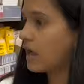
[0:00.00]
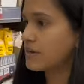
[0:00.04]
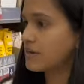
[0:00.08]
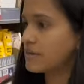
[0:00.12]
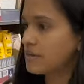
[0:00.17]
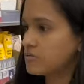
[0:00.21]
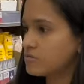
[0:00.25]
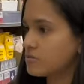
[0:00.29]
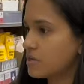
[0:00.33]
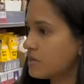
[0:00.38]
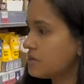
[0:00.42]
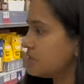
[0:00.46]
आटा
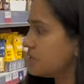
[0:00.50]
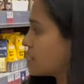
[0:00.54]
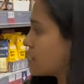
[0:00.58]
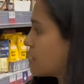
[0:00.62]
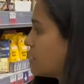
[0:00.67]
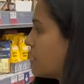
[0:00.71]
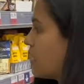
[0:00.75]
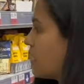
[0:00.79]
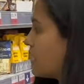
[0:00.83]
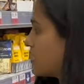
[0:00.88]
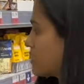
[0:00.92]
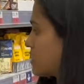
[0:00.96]
होता
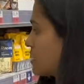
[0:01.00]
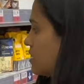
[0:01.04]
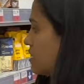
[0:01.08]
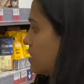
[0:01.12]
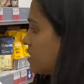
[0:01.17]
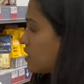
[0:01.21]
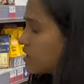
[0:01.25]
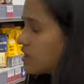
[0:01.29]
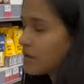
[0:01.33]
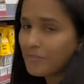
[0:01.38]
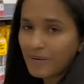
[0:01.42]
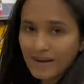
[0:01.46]
है आटे के
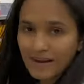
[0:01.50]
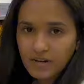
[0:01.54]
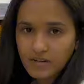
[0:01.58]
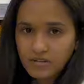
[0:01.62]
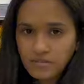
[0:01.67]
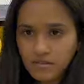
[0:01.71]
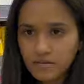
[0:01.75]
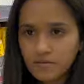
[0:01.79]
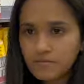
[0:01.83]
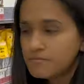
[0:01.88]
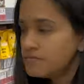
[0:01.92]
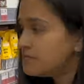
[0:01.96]
अलग अलग पैकेट्स
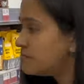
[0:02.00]
है